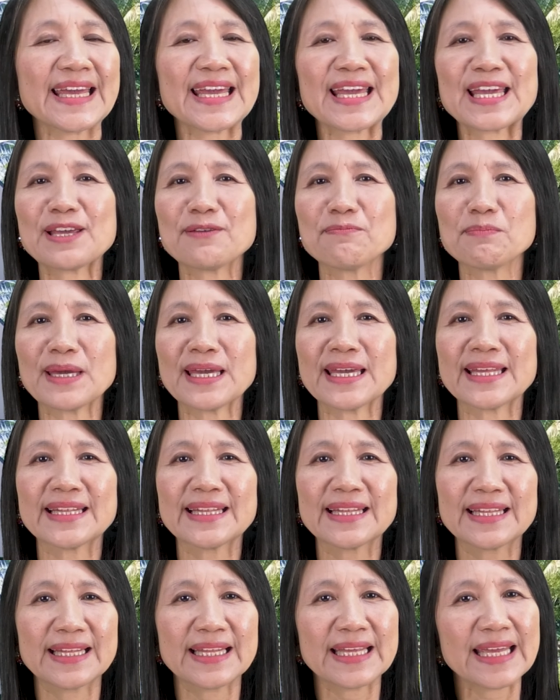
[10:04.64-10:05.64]

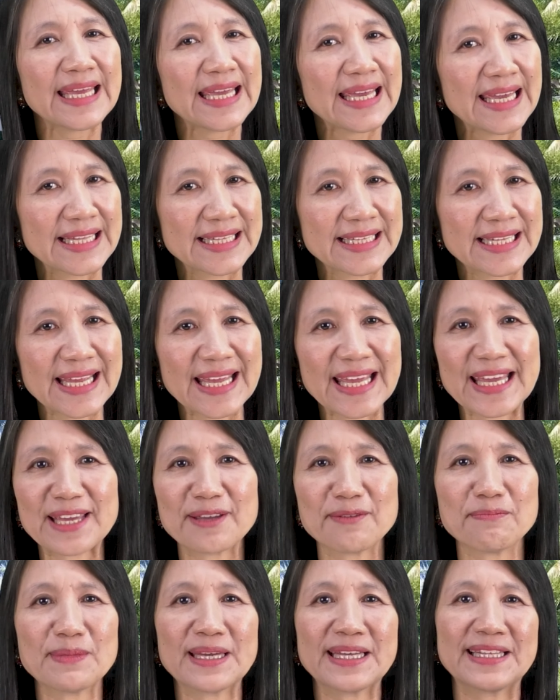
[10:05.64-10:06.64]
Amen and
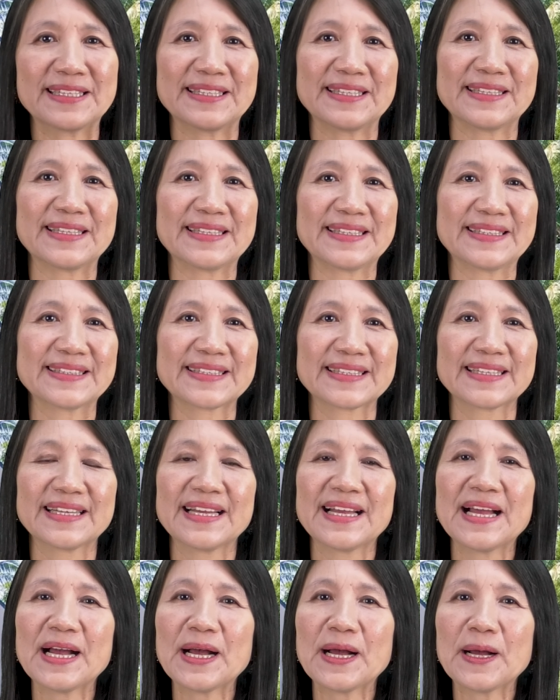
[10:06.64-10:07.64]
amen.
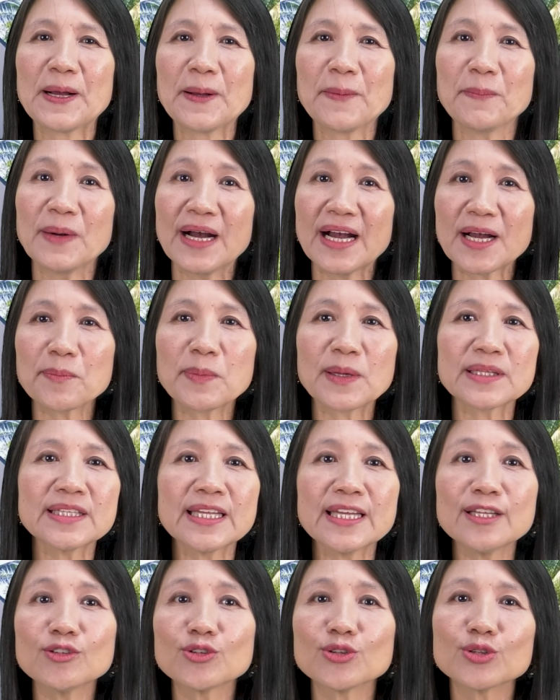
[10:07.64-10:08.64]
Mga
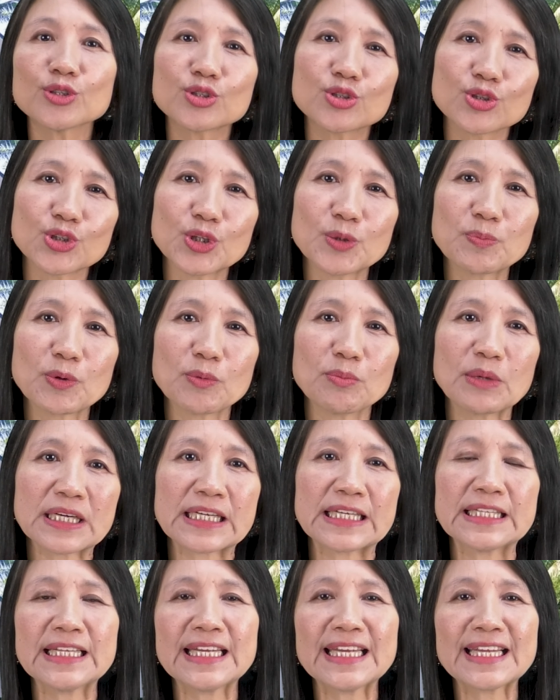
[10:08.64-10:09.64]
kapatid, kung gusto niyo pong
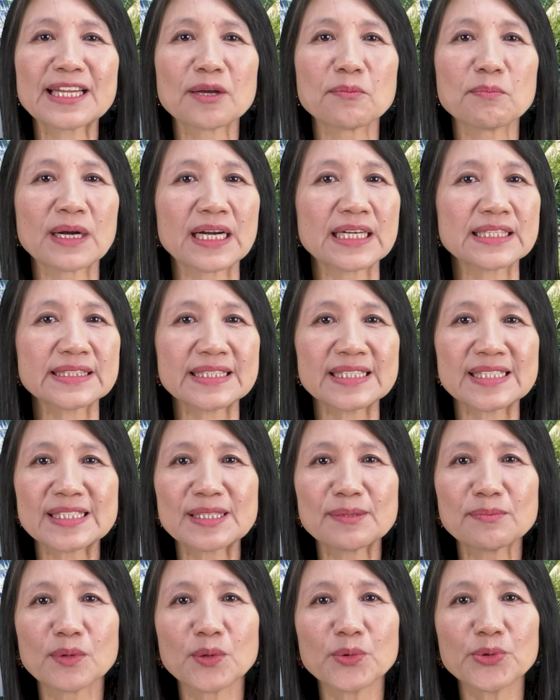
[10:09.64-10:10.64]
makinig ng mga
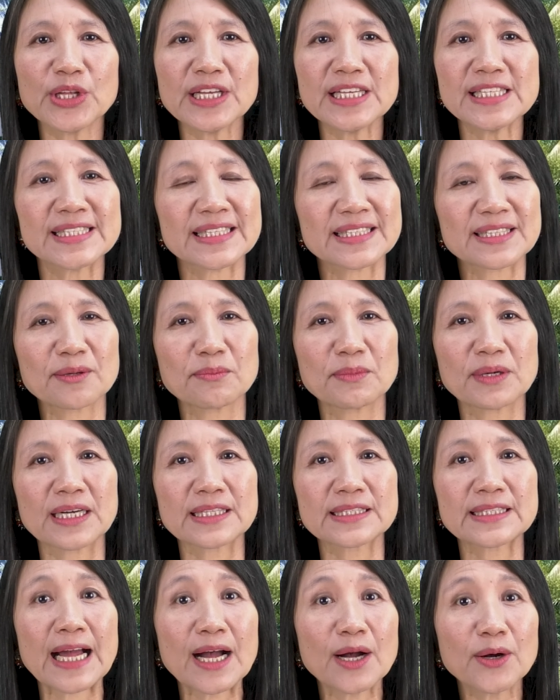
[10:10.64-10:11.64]
testimonies at ng
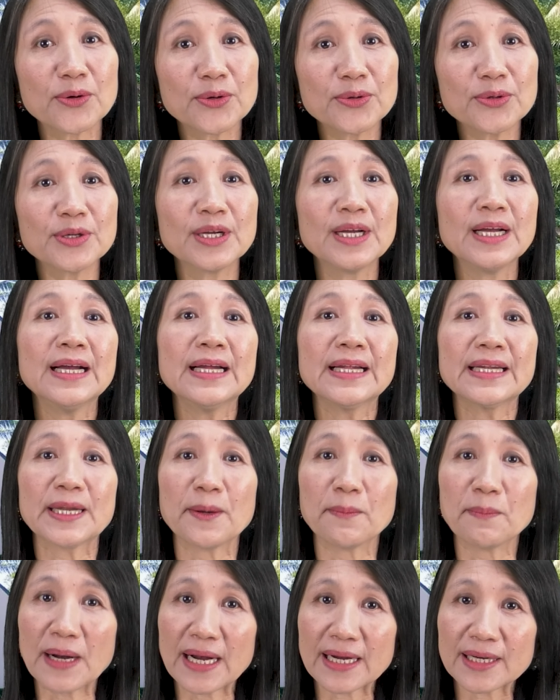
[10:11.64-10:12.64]
mga taong
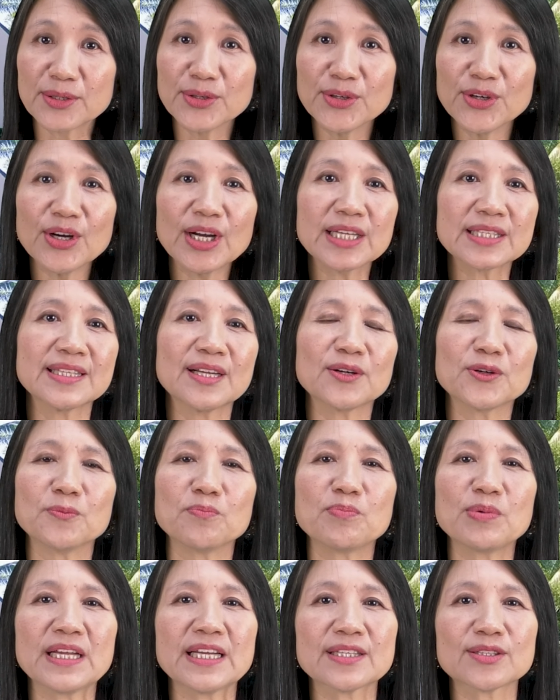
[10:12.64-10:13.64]
nabago at
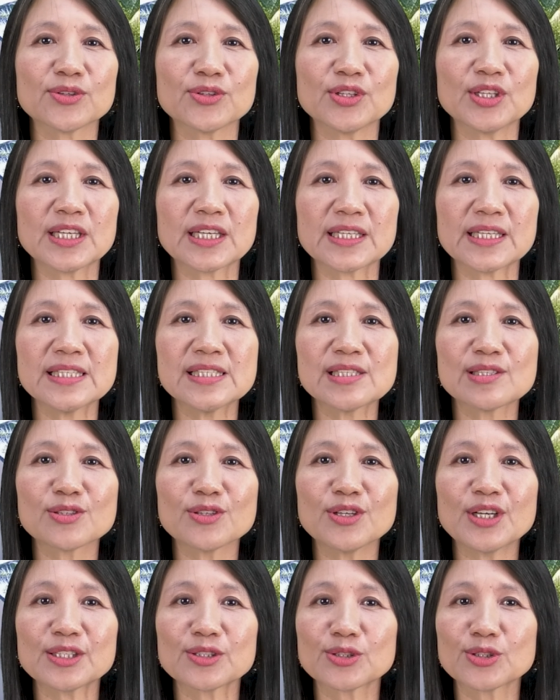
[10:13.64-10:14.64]
nakumpleto ni
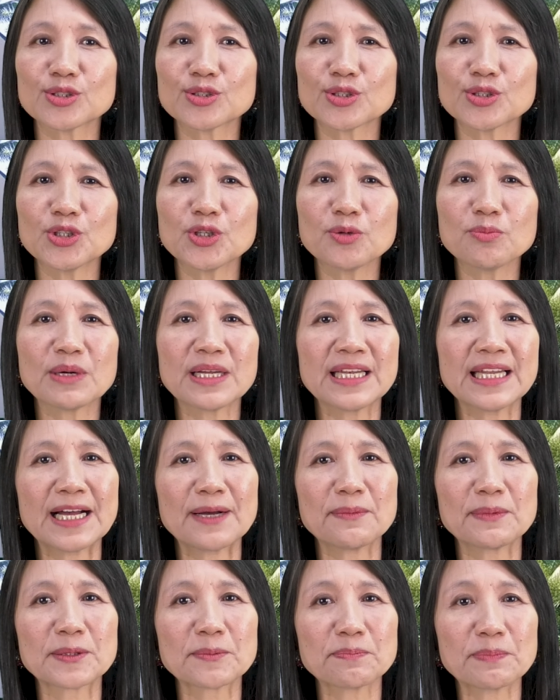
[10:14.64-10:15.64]
Kristo at gusto niyong
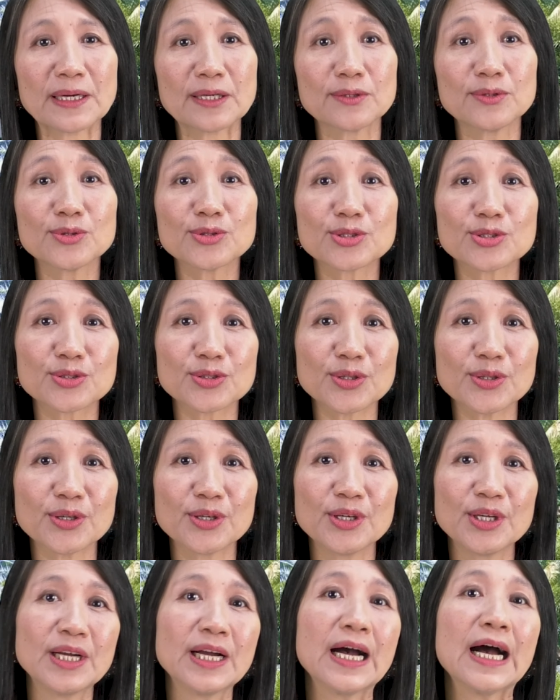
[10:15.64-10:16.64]
malaman pang
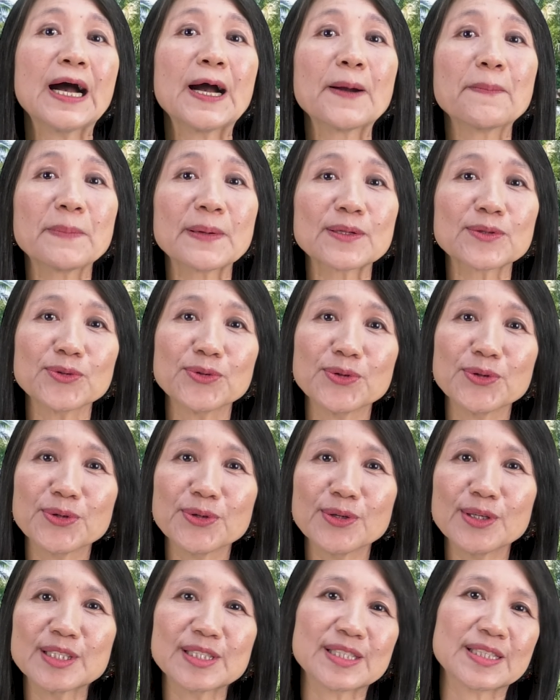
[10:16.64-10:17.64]
husto ang
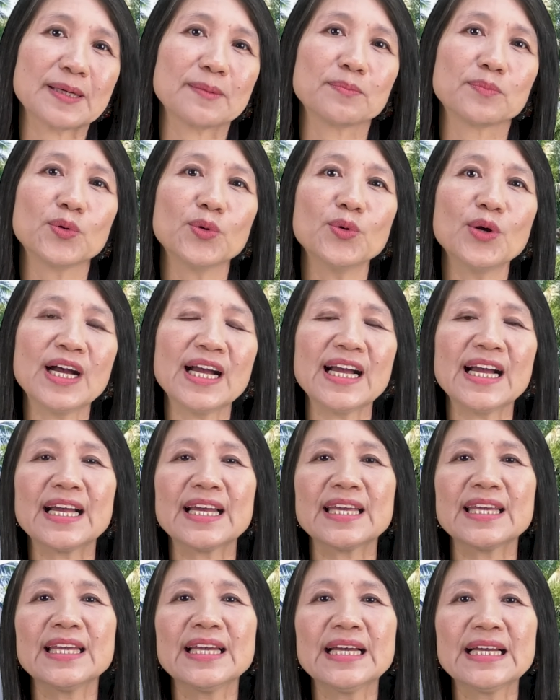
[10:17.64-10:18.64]
patungkol sa
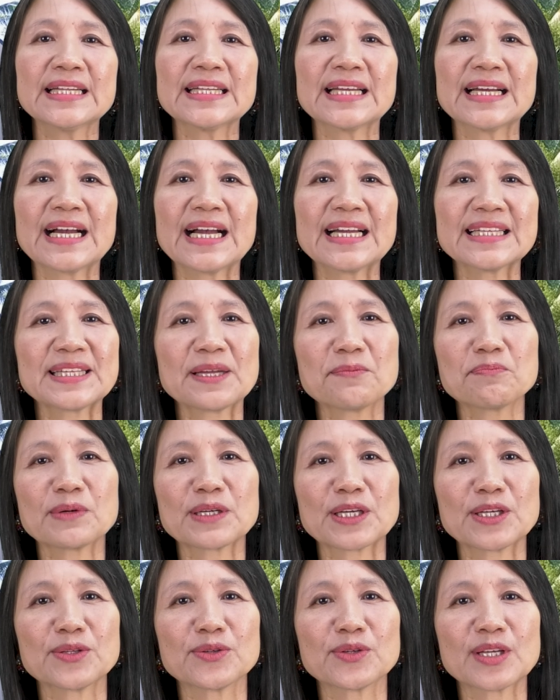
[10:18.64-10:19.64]
buhay ng ating
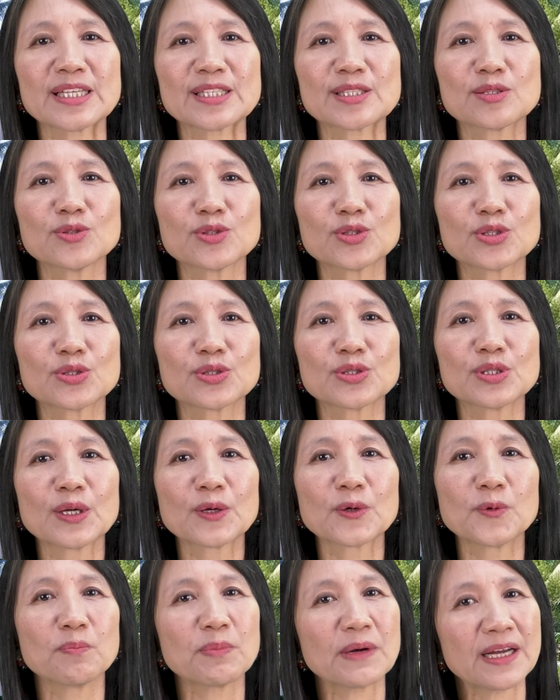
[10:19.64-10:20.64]
Panginoong Hesus
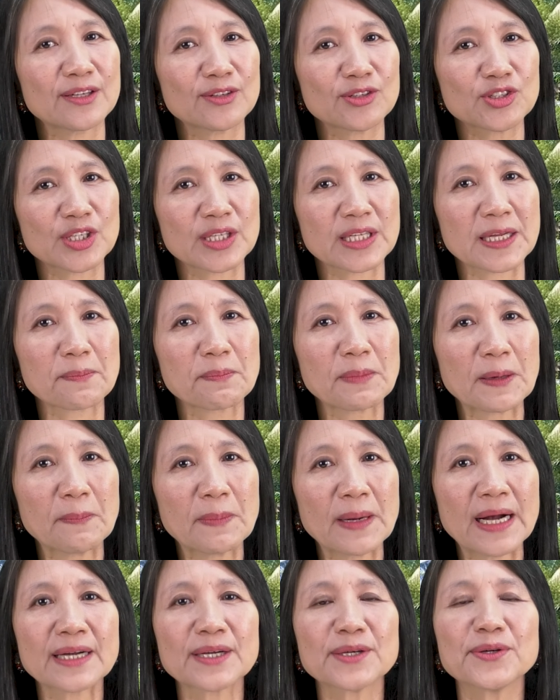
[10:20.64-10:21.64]
kung paano siya
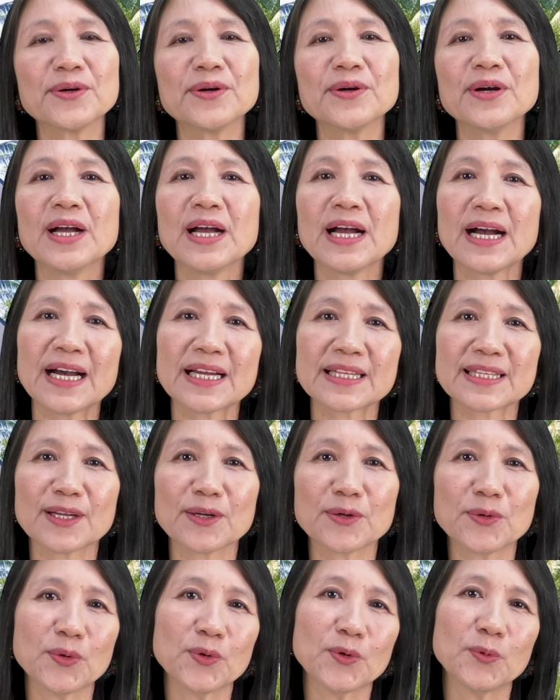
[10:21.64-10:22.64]
nagbabago at
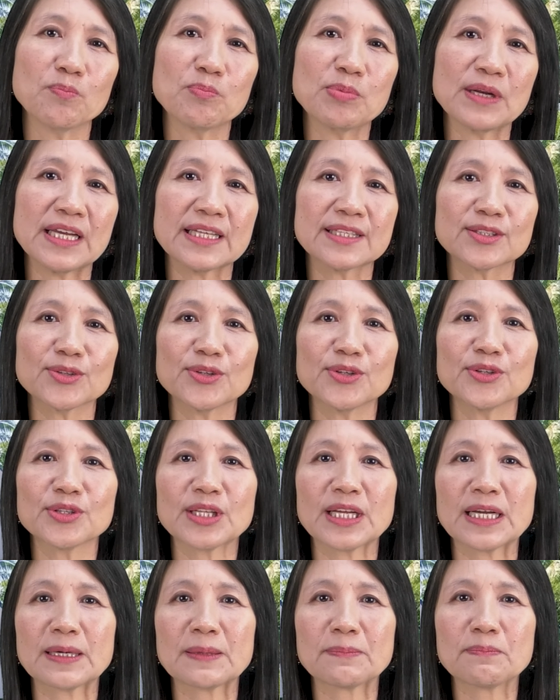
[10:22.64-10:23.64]
nagkukumpleto
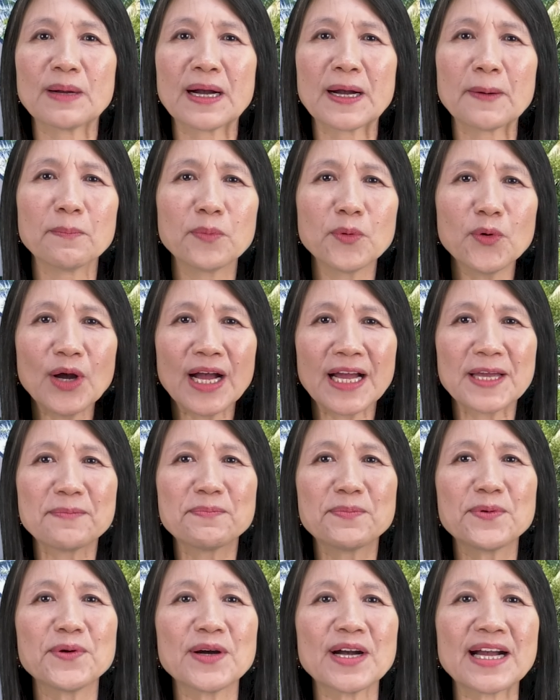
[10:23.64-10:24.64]
ng mga
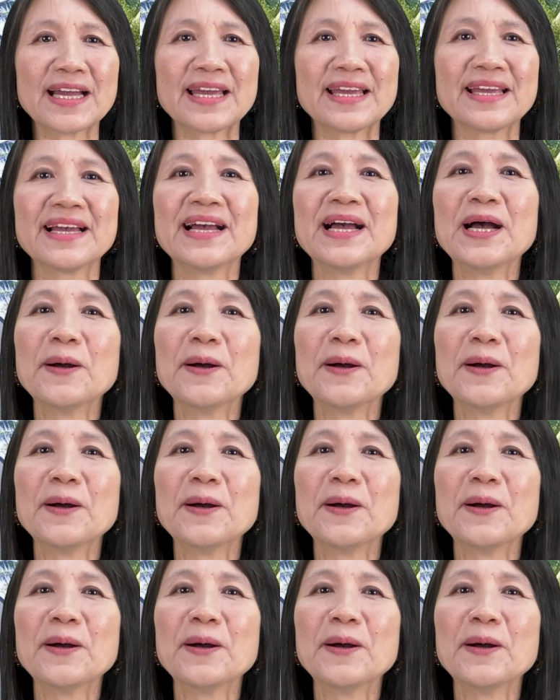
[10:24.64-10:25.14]
buhay-buhay.